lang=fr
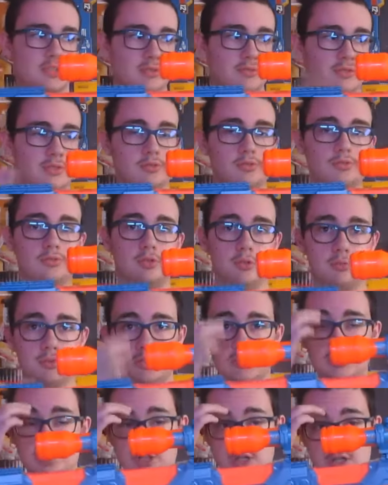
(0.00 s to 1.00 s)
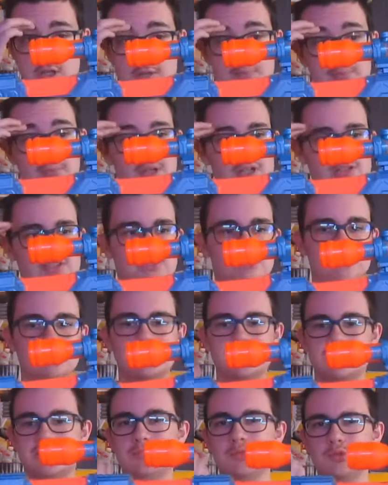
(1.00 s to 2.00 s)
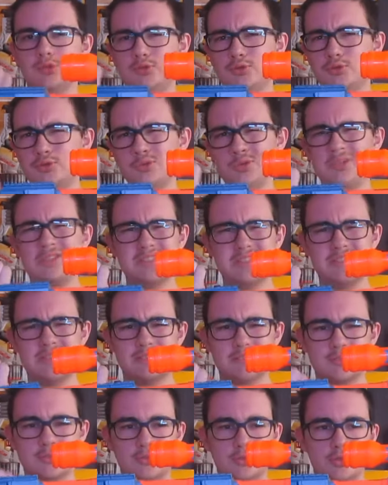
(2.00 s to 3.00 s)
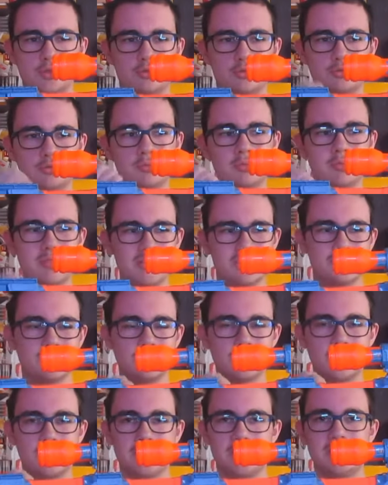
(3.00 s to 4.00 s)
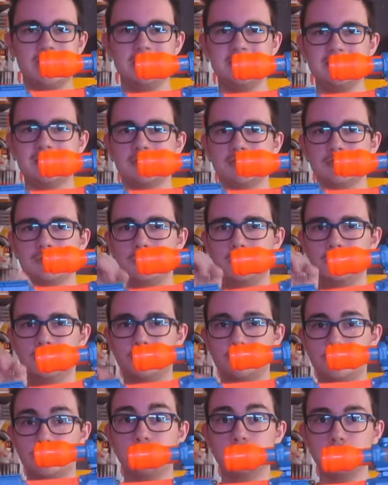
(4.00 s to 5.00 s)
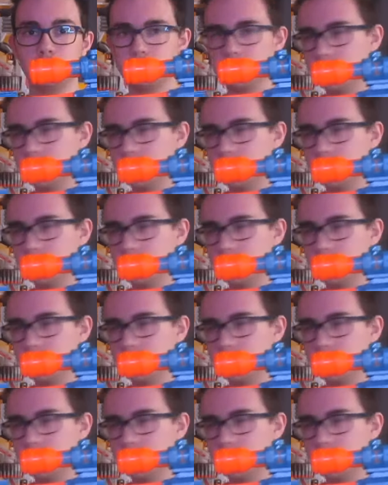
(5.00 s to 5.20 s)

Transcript: avec le Turbine parce que c'est le successeur du blaster Elite le plus connu du